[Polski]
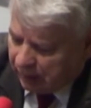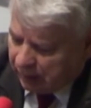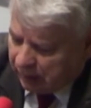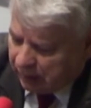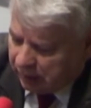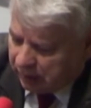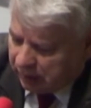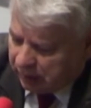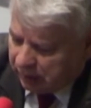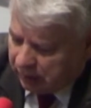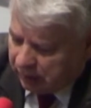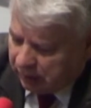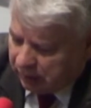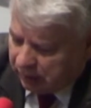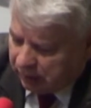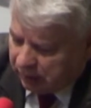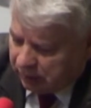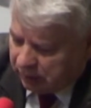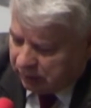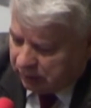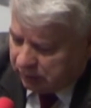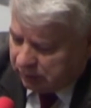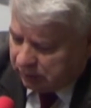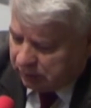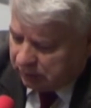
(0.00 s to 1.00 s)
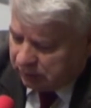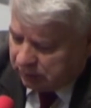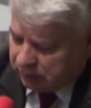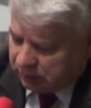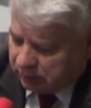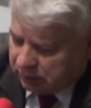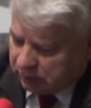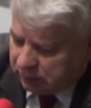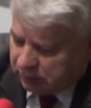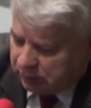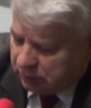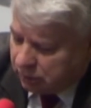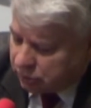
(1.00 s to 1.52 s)
Ale e,
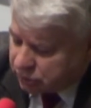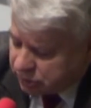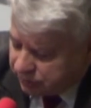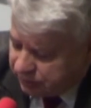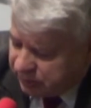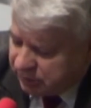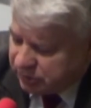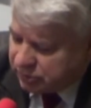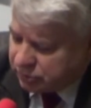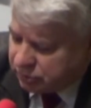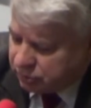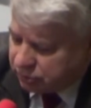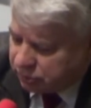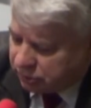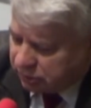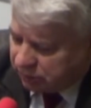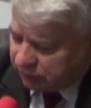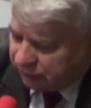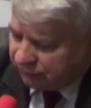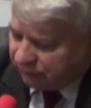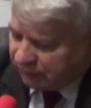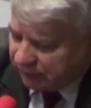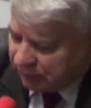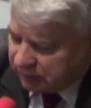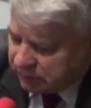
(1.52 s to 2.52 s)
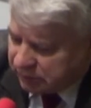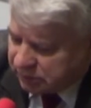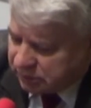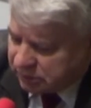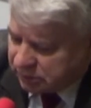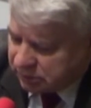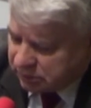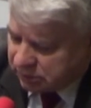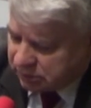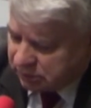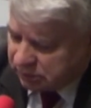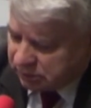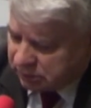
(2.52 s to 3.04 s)
no, żeby
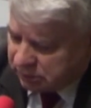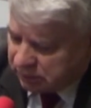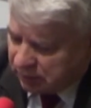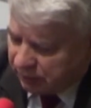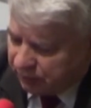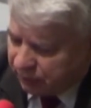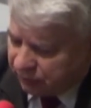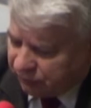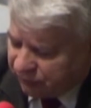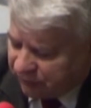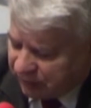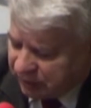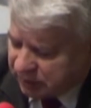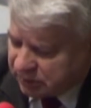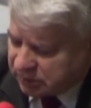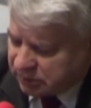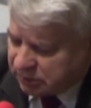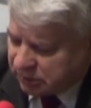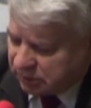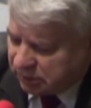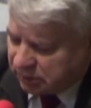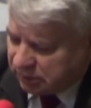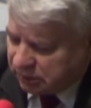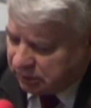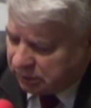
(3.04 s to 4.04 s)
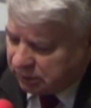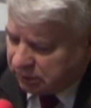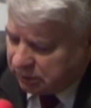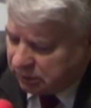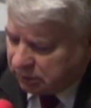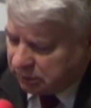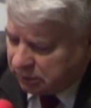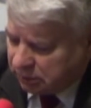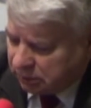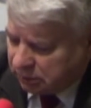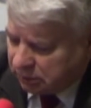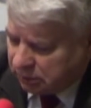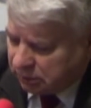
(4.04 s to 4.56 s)
dyskutować e, na poważnie,
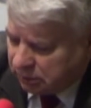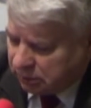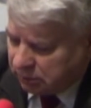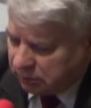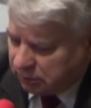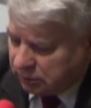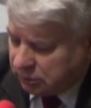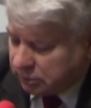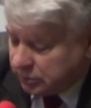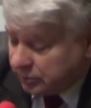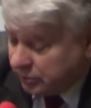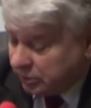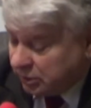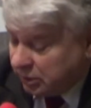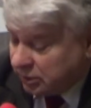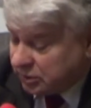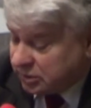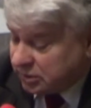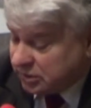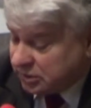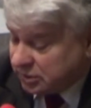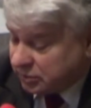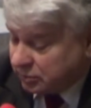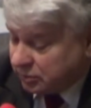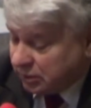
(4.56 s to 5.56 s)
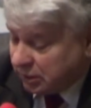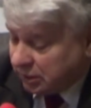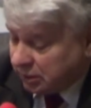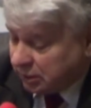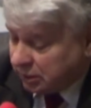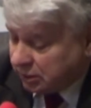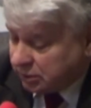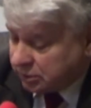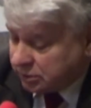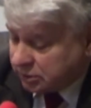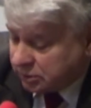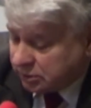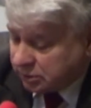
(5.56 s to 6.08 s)
żeby także
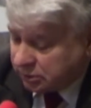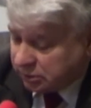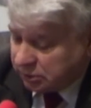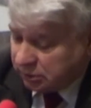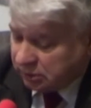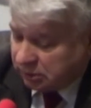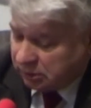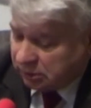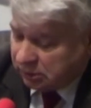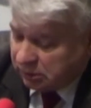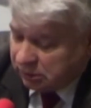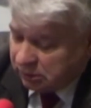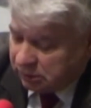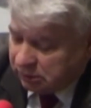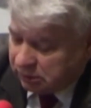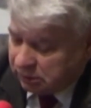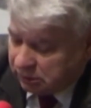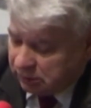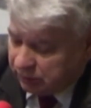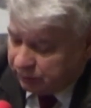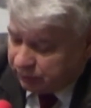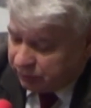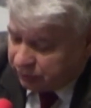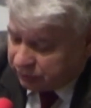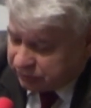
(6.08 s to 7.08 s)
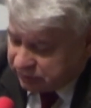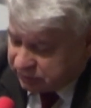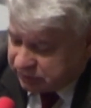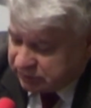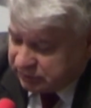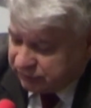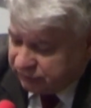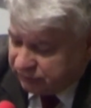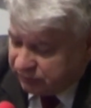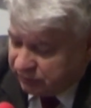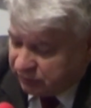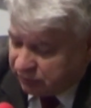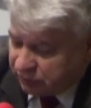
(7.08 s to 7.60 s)
składać
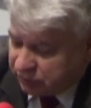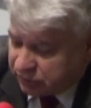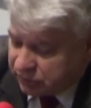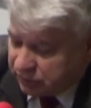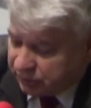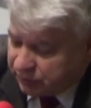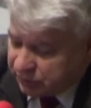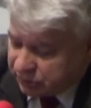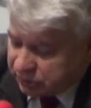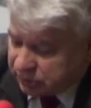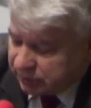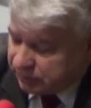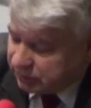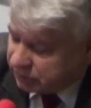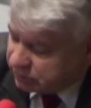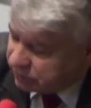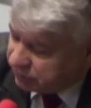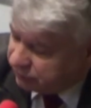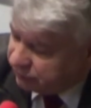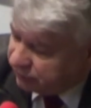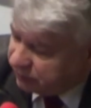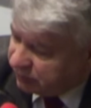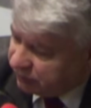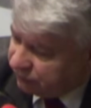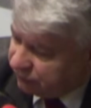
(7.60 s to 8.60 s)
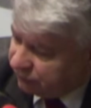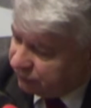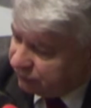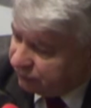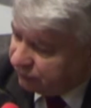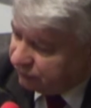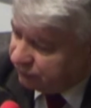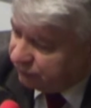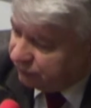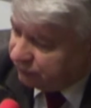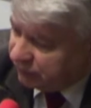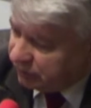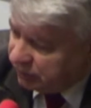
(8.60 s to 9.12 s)
procesy wyborcze, potrzebne są
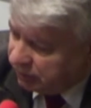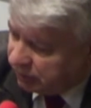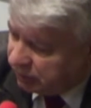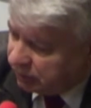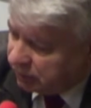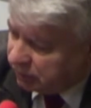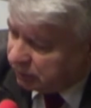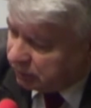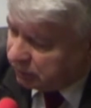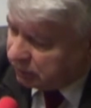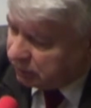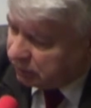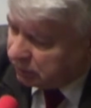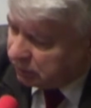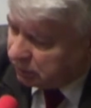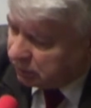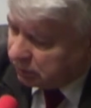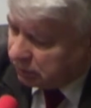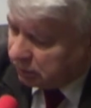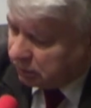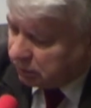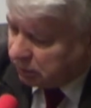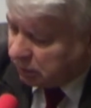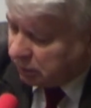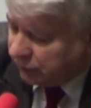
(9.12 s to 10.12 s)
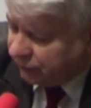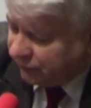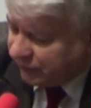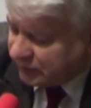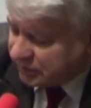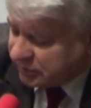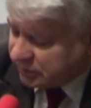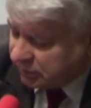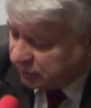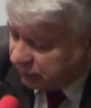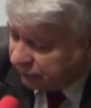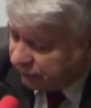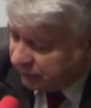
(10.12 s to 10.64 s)
wyniki. A
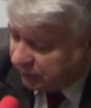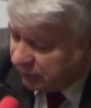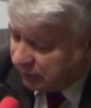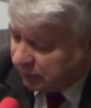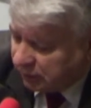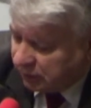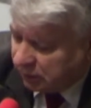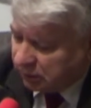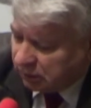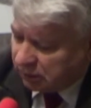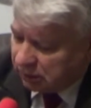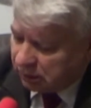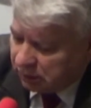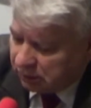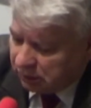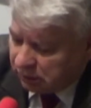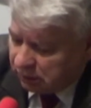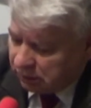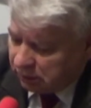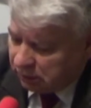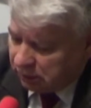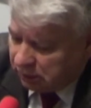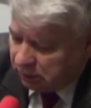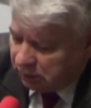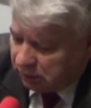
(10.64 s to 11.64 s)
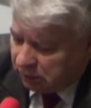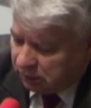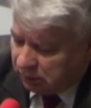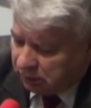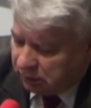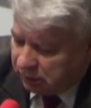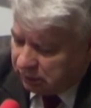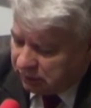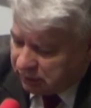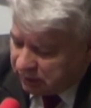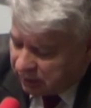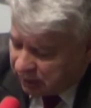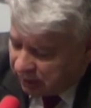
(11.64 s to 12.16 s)
kwestionowanie
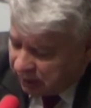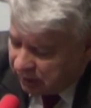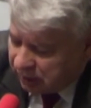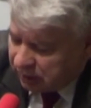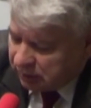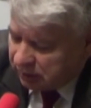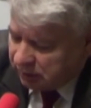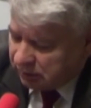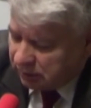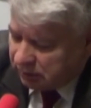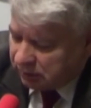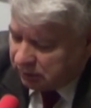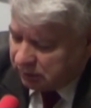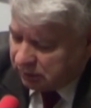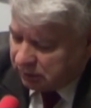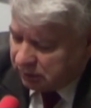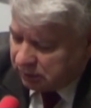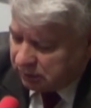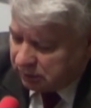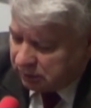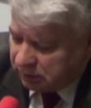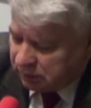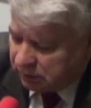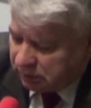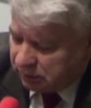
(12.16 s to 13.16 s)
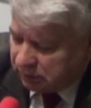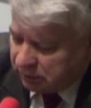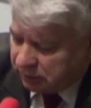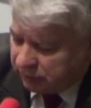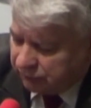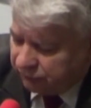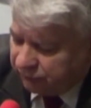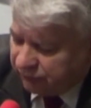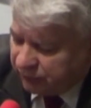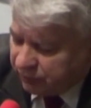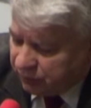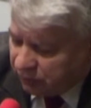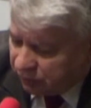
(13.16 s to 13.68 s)
generalnie
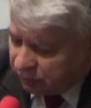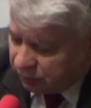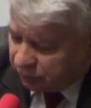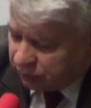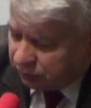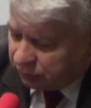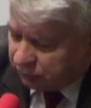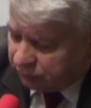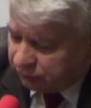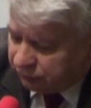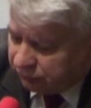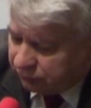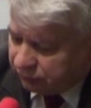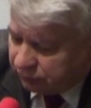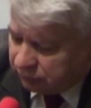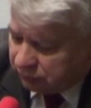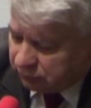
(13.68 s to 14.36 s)
wyborów